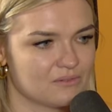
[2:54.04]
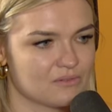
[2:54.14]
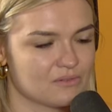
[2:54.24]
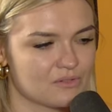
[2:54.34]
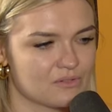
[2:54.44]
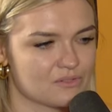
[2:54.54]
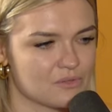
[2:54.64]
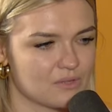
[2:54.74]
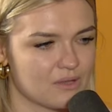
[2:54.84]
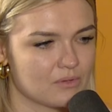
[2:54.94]
to,
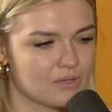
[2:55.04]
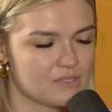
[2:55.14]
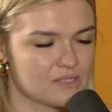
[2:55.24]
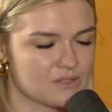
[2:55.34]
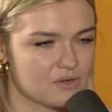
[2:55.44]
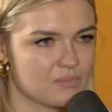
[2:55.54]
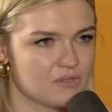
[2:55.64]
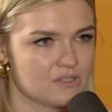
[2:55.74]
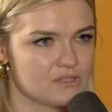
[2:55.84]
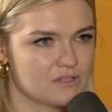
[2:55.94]
co udało nam się
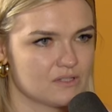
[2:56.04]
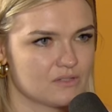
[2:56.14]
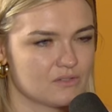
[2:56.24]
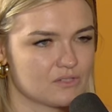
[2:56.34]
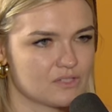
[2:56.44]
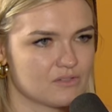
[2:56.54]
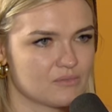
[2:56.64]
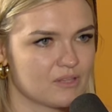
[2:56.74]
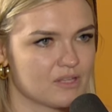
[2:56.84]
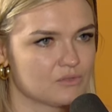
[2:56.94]
zrobić, e, to, że
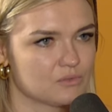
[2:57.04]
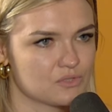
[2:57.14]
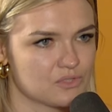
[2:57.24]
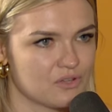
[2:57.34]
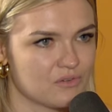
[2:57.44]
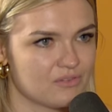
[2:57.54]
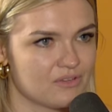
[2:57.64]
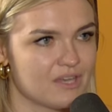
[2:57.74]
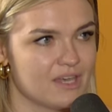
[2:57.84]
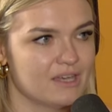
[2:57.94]
to medal
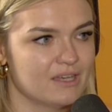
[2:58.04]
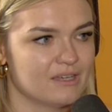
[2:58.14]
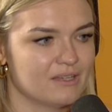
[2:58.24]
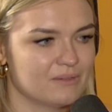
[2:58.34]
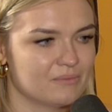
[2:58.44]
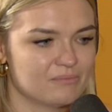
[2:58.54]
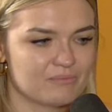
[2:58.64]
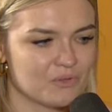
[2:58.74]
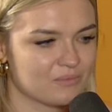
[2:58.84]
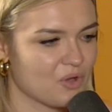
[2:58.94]
drużynowy, e,
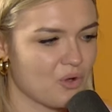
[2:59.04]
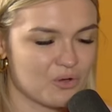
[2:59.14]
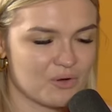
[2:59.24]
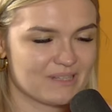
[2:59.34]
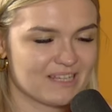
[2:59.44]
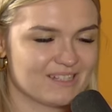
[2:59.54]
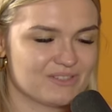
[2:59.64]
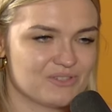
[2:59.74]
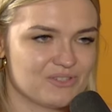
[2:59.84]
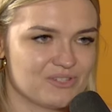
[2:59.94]
no, ogromna radość.